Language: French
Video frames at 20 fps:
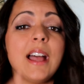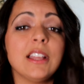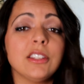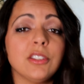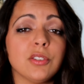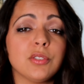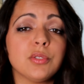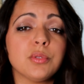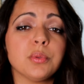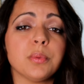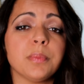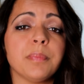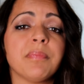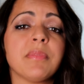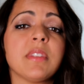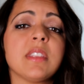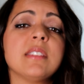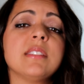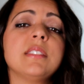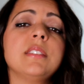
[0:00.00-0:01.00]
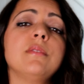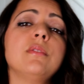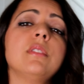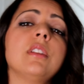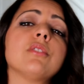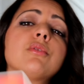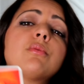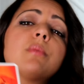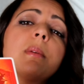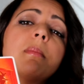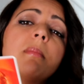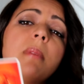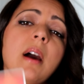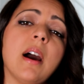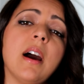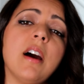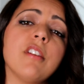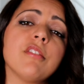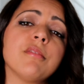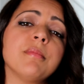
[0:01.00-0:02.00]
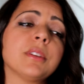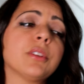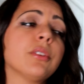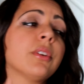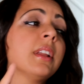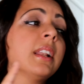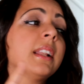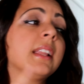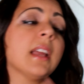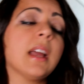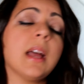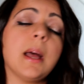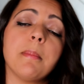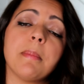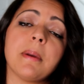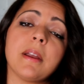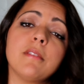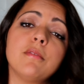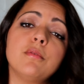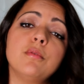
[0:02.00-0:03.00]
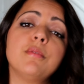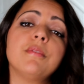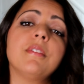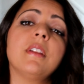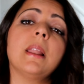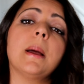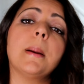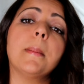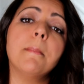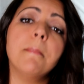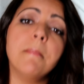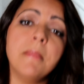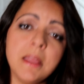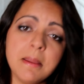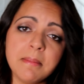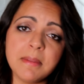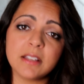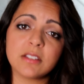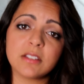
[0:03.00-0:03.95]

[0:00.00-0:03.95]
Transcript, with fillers: Attention, si vous la jouez brave mais que quelqu'un après vous fait la même